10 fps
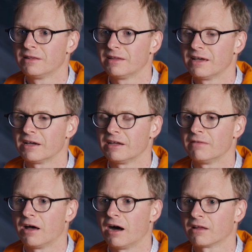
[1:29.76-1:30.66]
der
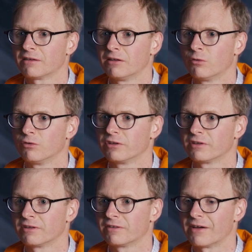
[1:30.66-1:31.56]
in
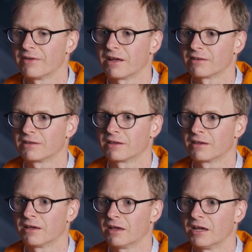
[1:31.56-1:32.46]

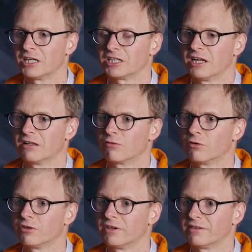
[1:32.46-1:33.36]
1882 erstellt worden